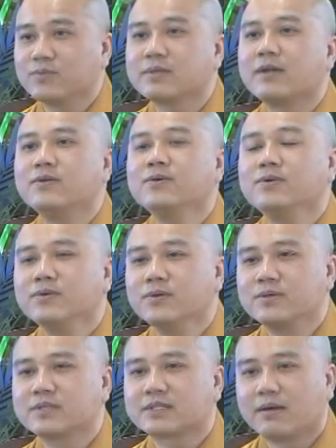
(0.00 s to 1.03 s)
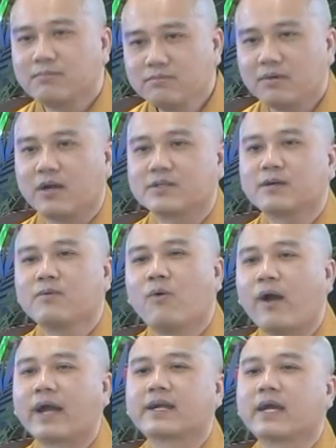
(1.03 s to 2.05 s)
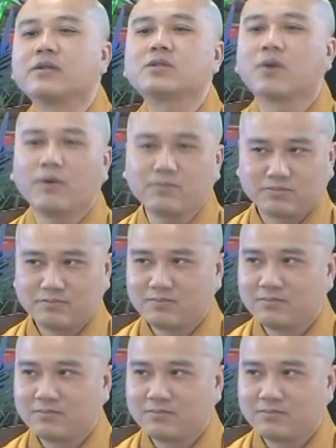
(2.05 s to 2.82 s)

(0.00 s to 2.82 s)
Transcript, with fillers: Chúng ta luôn luôn sống ở trong hoàn cảnh tốt.